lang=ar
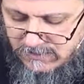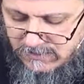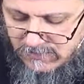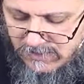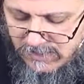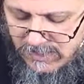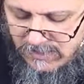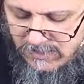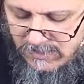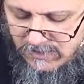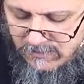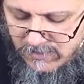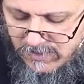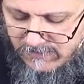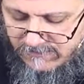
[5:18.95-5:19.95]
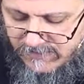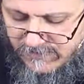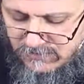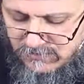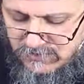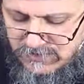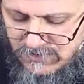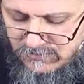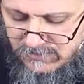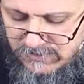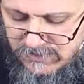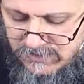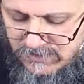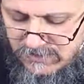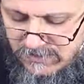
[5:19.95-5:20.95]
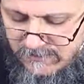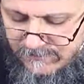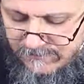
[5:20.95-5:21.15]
وكان لما رفعت صوتي